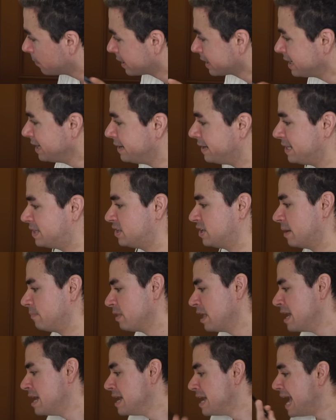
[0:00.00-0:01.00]
perché Nizza
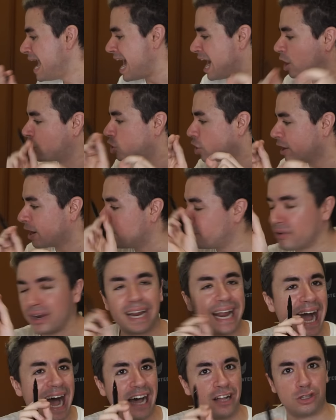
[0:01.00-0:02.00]
è ancora
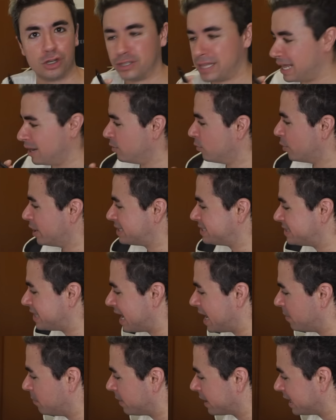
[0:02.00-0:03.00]
fregato dal West
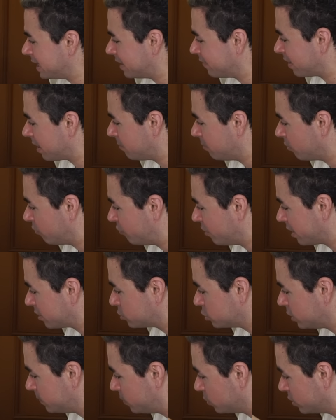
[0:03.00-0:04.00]
Ham che gli avrebbe
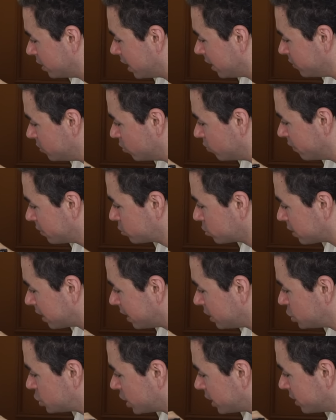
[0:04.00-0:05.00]
offerto di più della Juve, tu
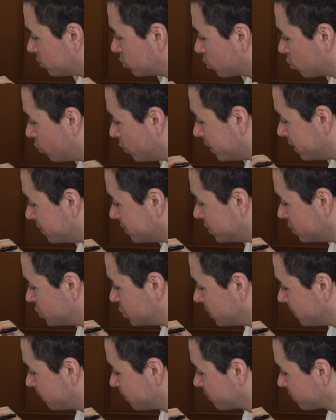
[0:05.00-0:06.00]

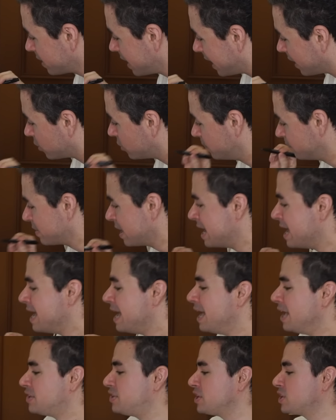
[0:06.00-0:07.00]
115. Ecco,
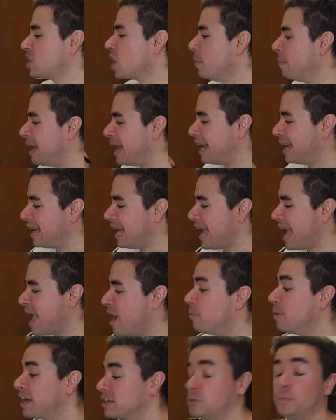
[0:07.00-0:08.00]
siccome è
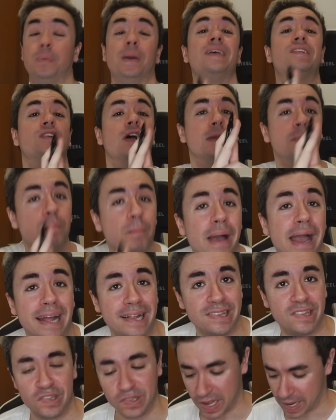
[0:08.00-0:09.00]
una spesa
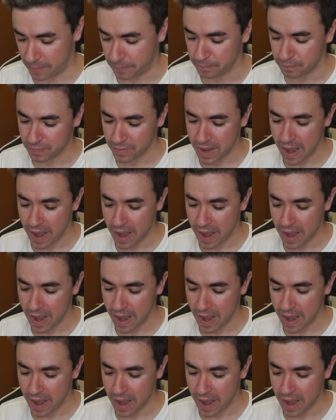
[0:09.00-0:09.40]
immensa,